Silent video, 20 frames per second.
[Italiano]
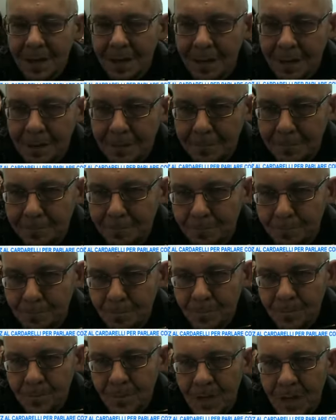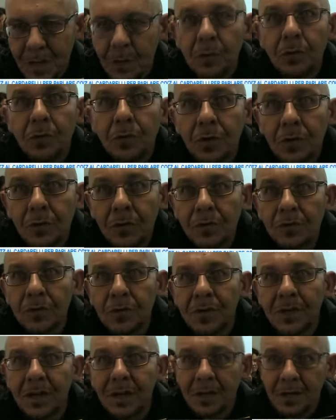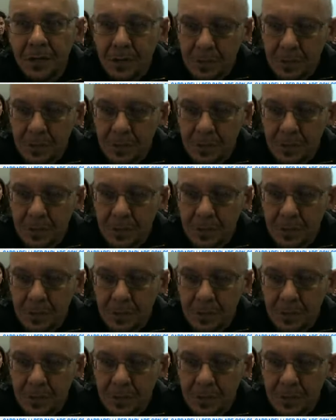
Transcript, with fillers: che ha mm, del curioso e